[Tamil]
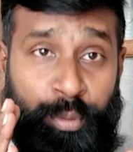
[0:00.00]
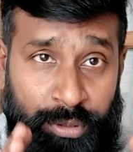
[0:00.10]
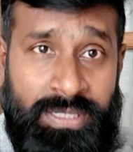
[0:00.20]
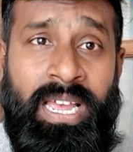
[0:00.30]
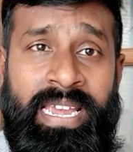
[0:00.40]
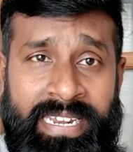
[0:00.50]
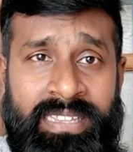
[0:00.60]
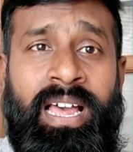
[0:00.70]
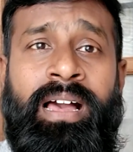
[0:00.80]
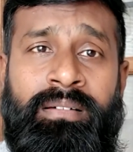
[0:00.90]
புதுசாக
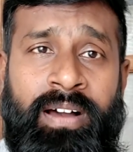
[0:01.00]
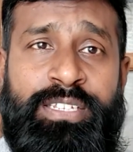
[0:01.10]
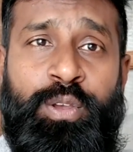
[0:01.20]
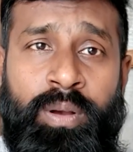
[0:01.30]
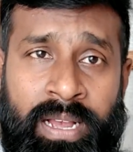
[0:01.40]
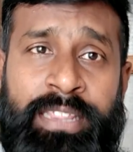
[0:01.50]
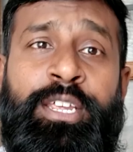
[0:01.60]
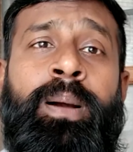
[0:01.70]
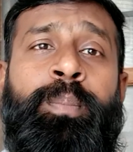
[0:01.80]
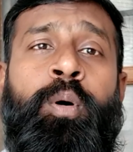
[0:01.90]
இனி தான் வாசி யோகம்
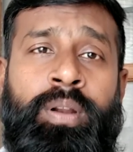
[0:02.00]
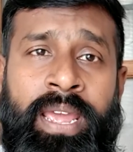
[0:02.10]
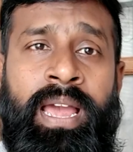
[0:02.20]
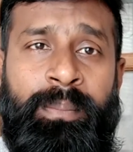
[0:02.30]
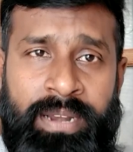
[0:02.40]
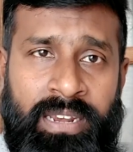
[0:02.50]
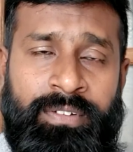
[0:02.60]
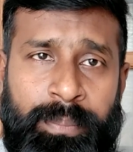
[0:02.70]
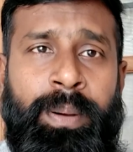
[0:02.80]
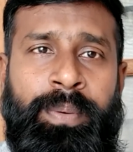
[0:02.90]
கற்றுக்க போகிறேன்
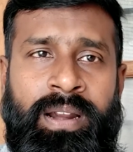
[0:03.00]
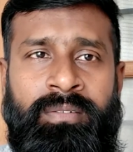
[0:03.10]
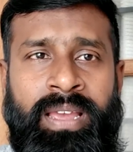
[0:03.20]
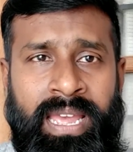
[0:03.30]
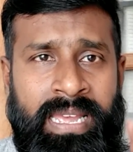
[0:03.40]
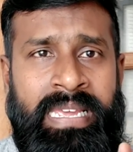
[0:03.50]
அப்படின்னு விருப்பப்படுறவங்க